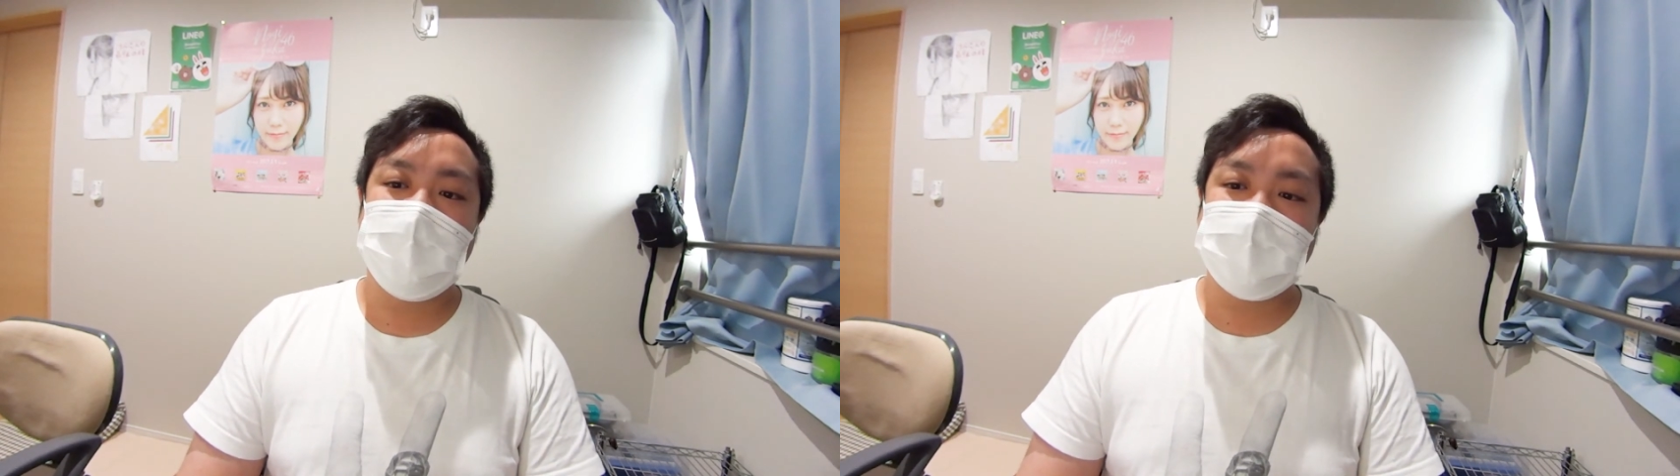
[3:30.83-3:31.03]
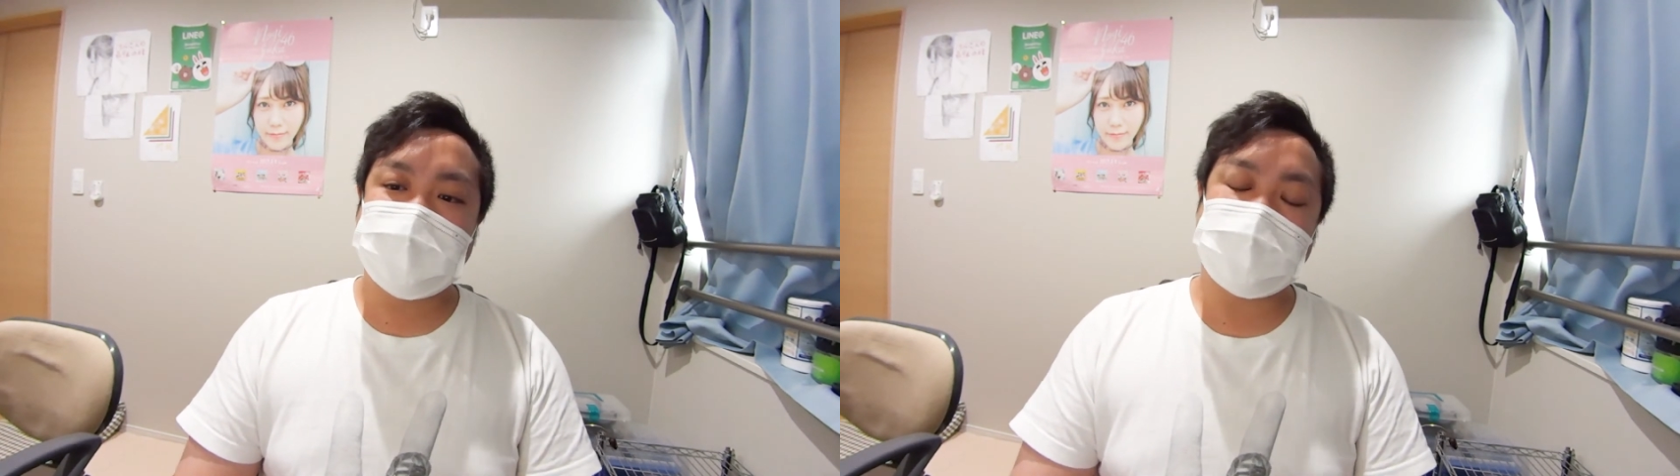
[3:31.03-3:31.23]

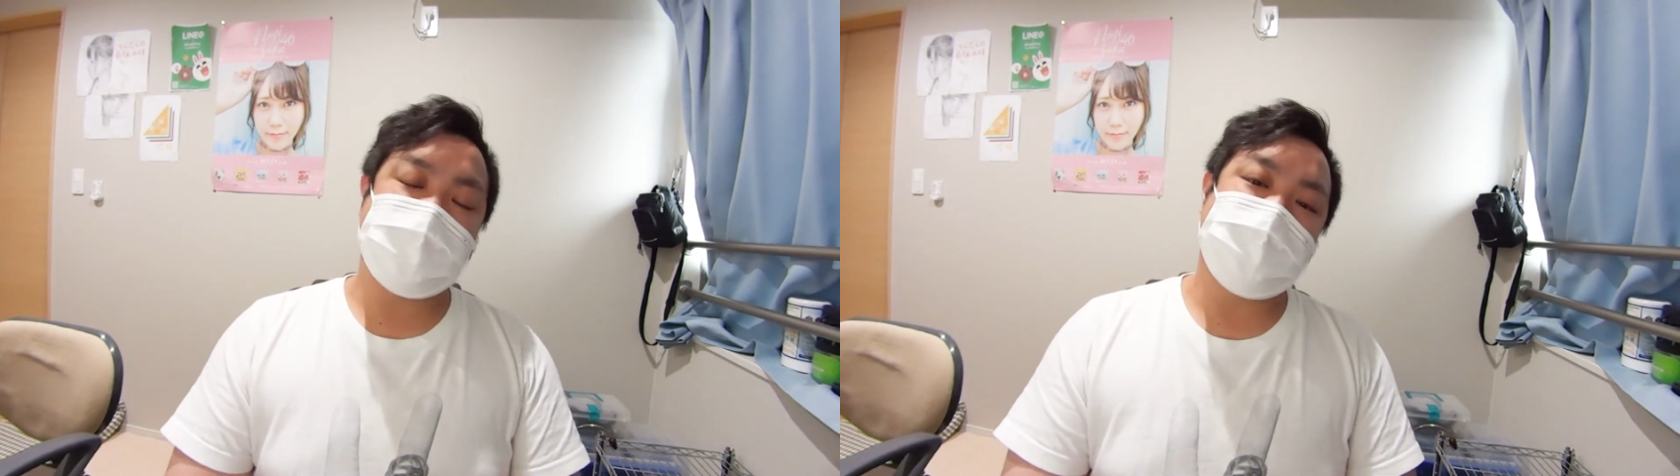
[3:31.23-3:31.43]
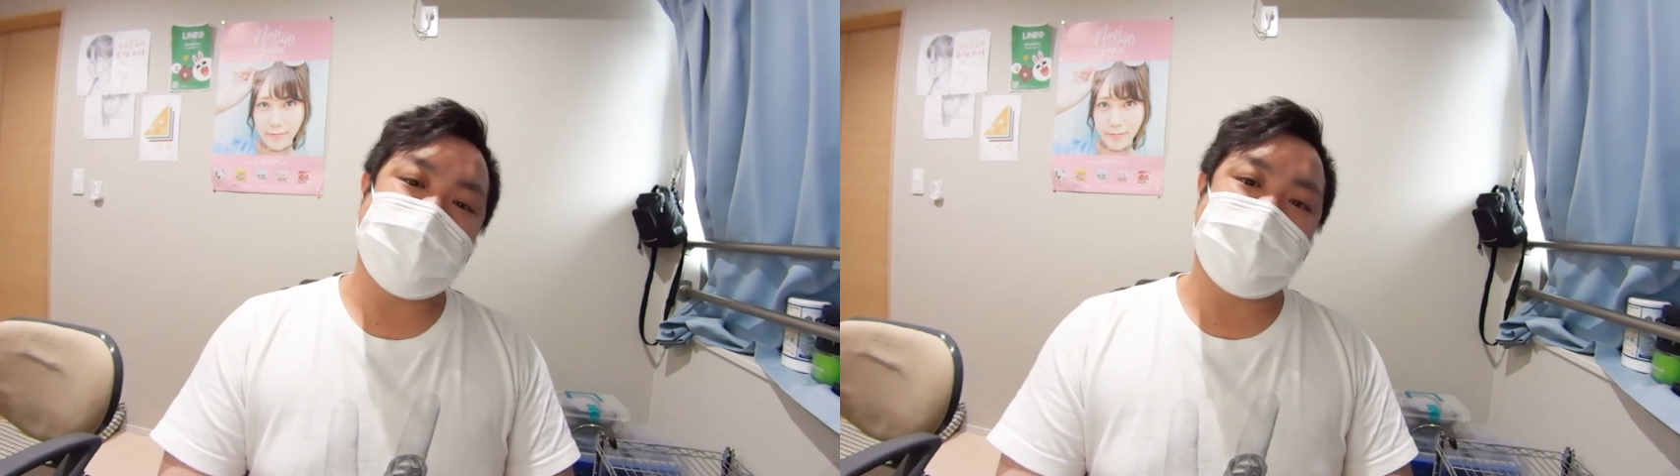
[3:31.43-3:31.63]
写真
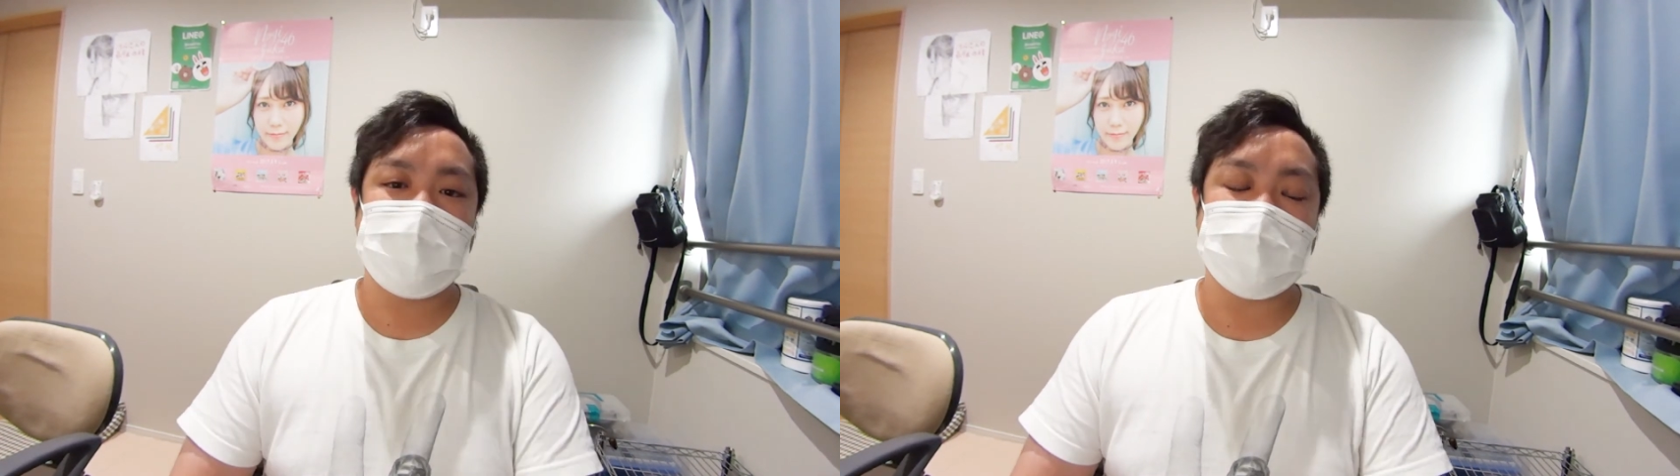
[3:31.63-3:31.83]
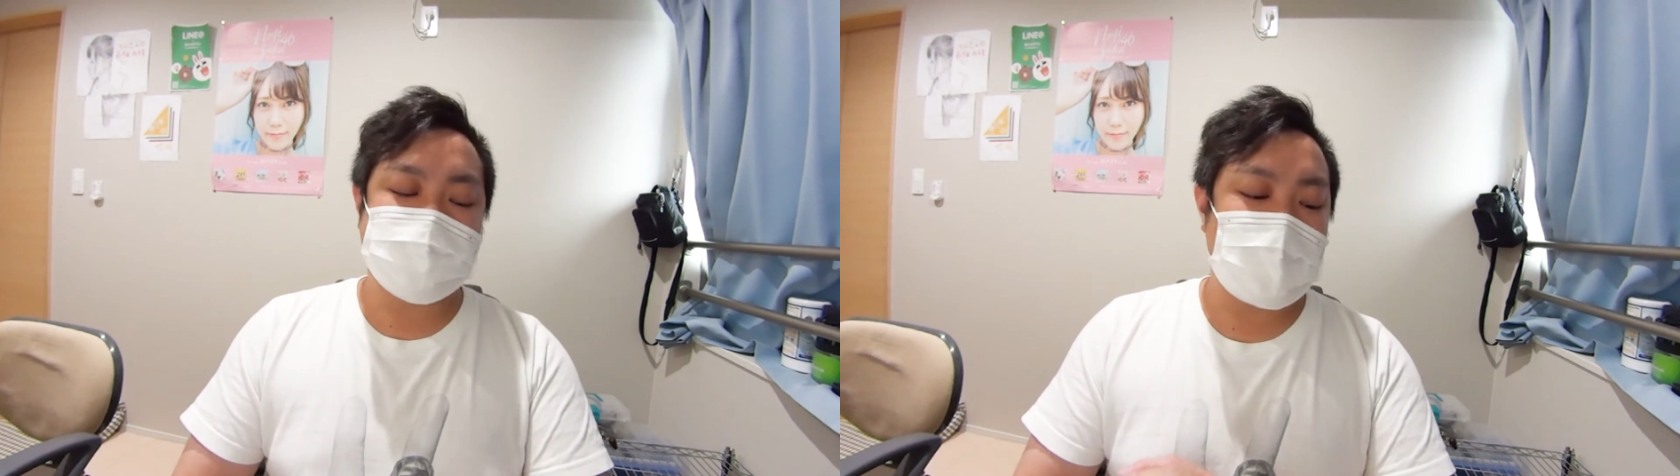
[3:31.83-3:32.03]
集
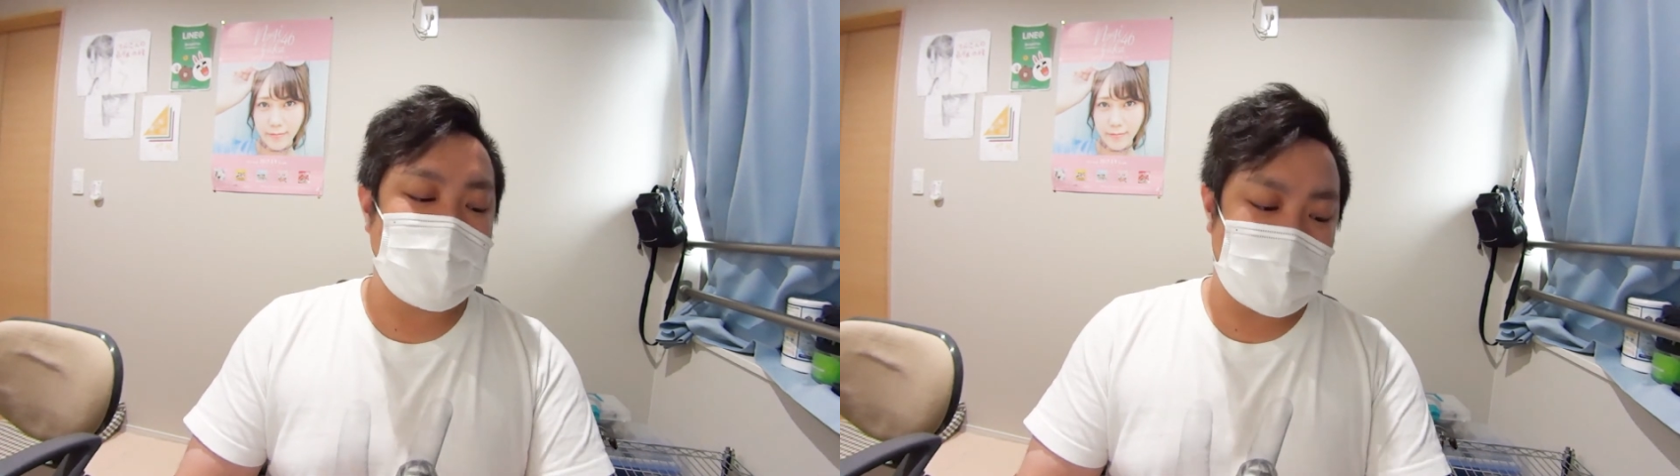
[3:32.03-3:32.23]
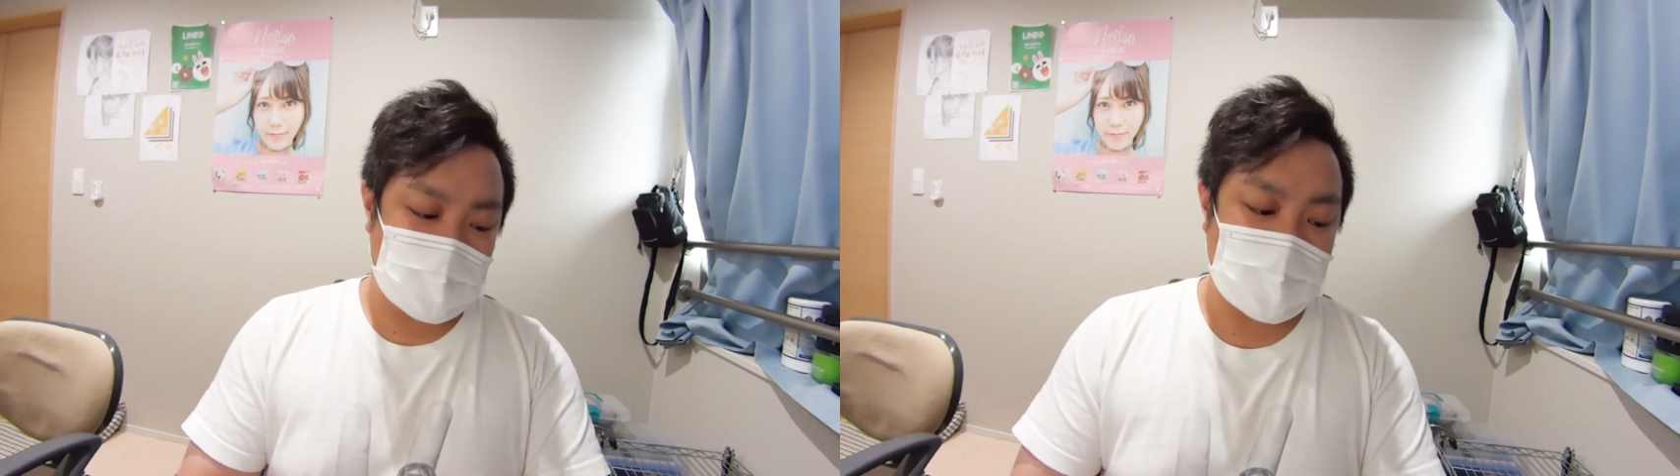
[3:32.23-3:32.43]
出す
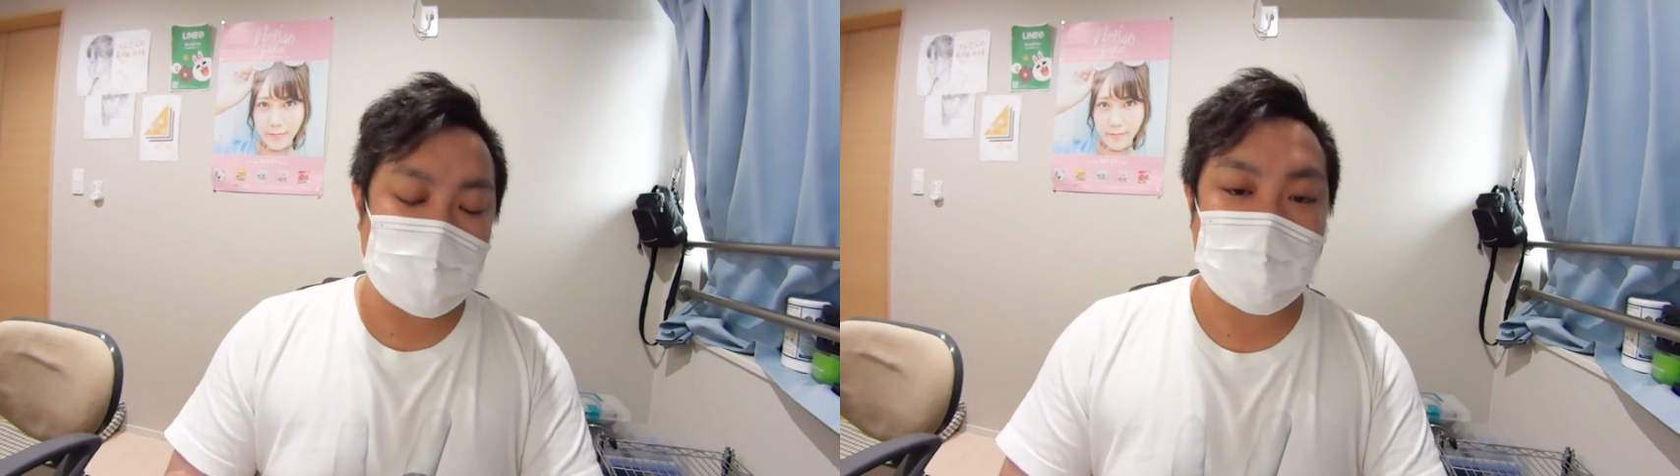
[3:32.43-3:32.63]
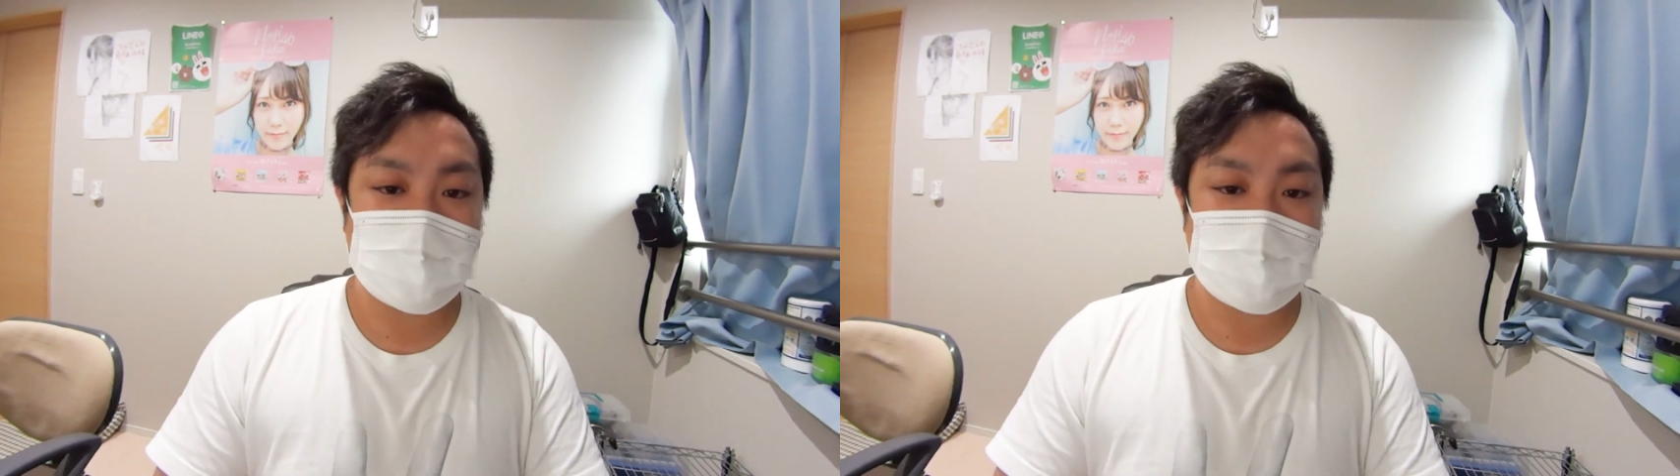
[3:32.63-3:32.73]
メンバーもね、